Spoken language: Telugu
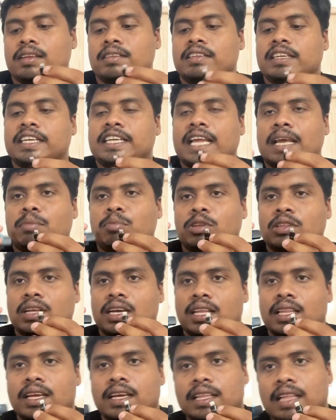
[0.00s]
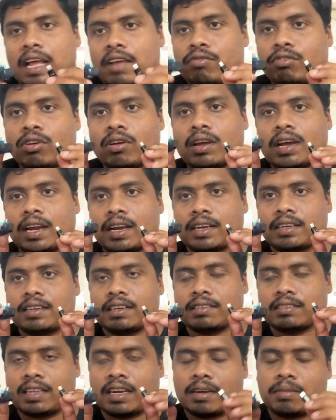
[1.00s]
సీ టైప్ ఉంది కదా ఇది ఐఫోన్ కనెక్ట్
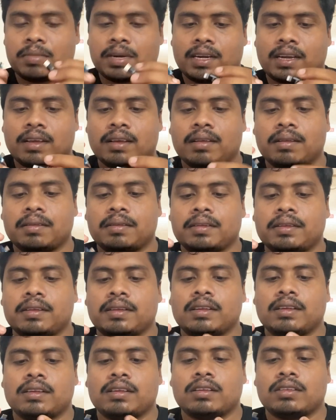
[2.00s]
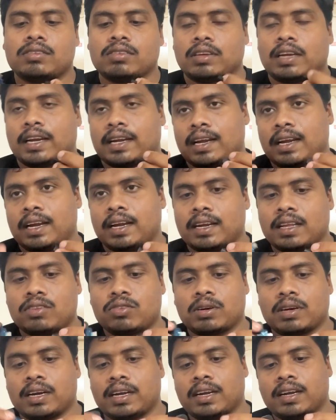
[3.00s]
చేస్తాను అనమాట సో ఎట్లా అంటే
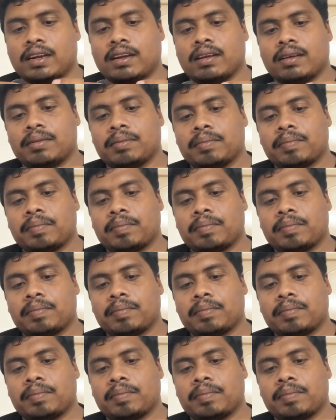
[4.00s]
చూడండి ఎట్లా